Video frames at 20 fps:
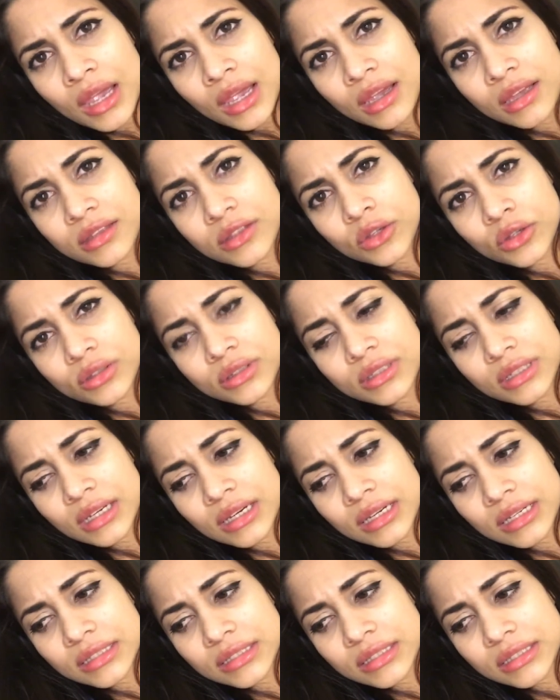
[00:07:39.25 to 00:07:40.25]

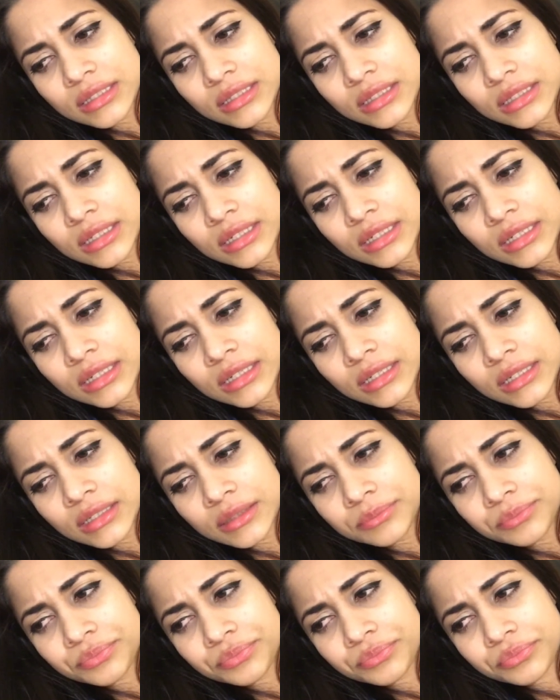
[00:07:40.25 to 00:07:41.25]
Entonces,
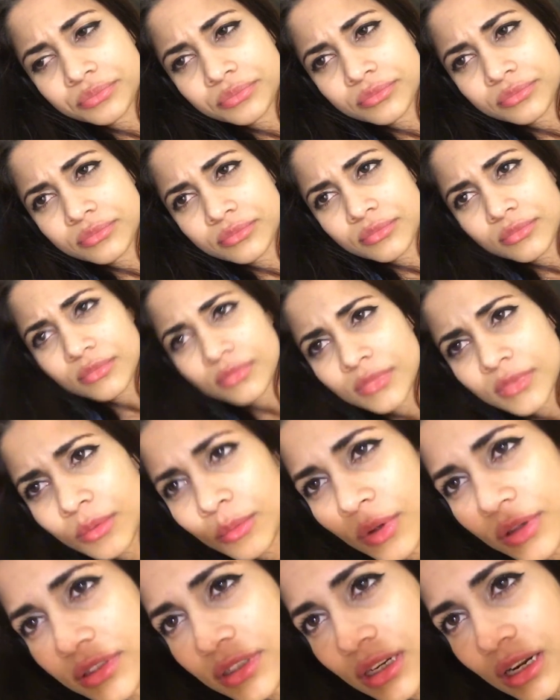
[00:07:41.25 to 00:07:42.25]
eh,
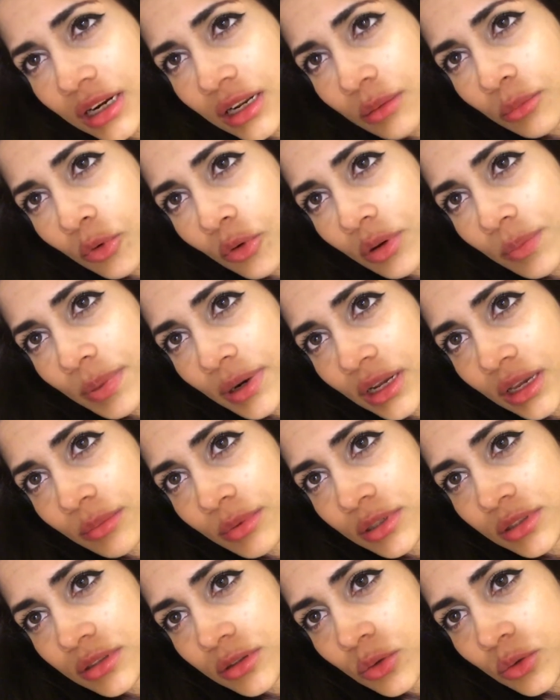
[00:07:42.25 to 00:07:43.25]
voy a acercar el móvil para que
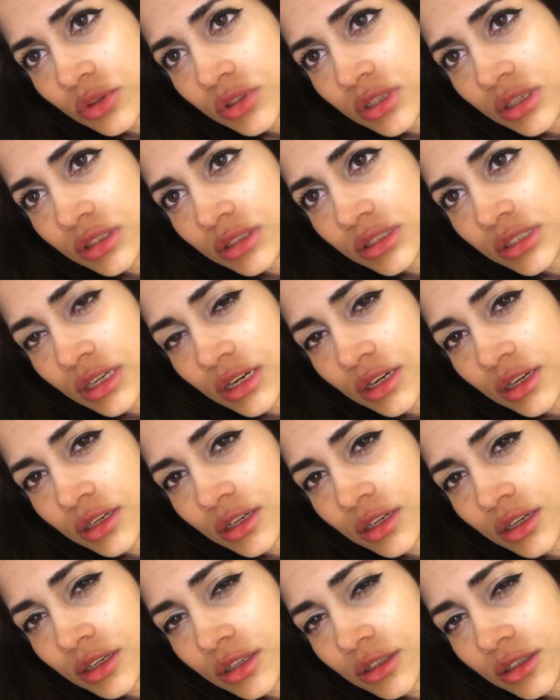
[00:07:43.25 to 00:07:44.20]
me escuchen cerca.